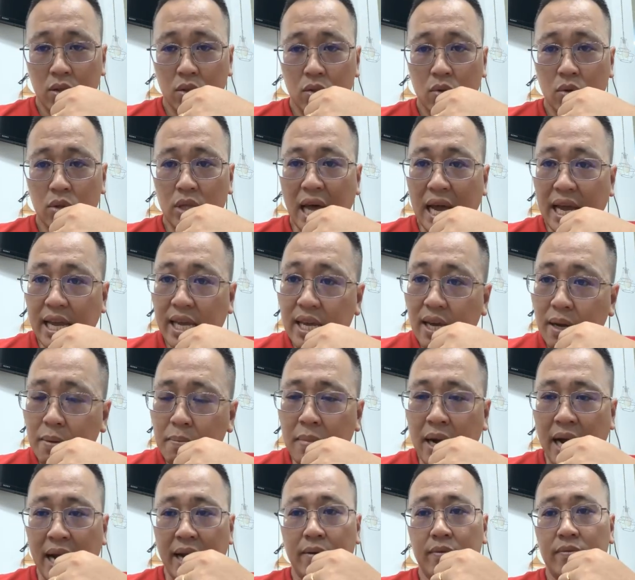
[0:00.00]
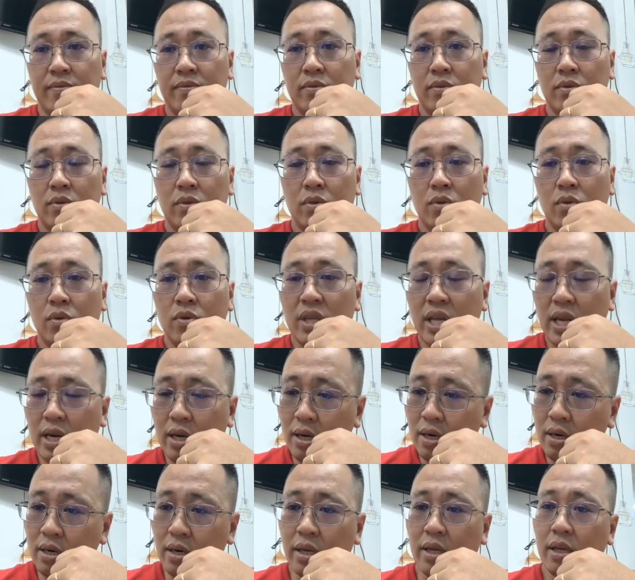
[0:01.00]
tôi thấy các bạn tôi nhìn
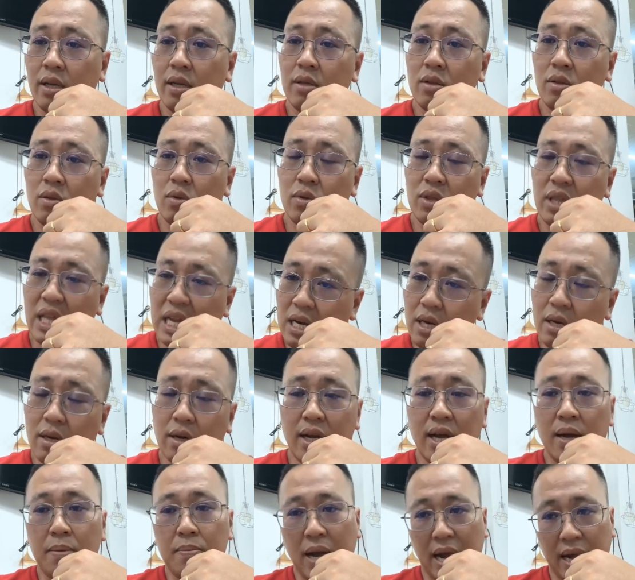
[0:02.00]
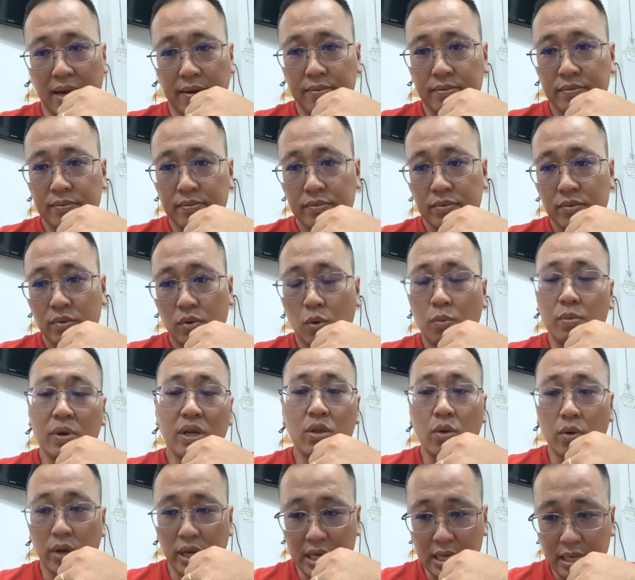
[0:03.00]
người tôi tin được các bạn tôi mới
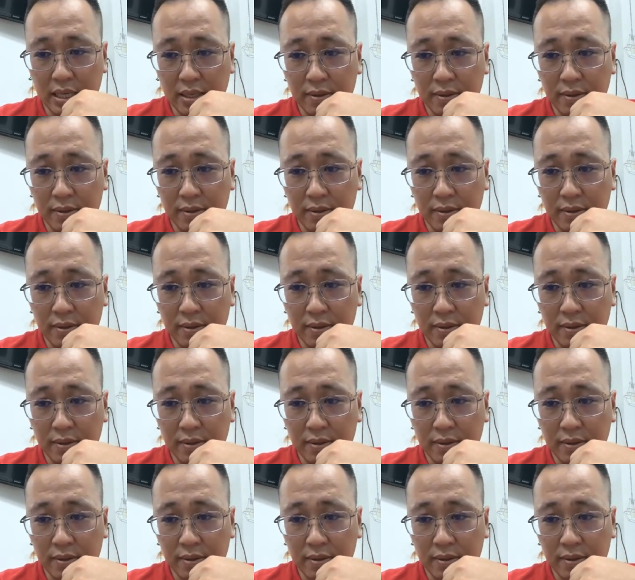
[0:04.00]
tuyển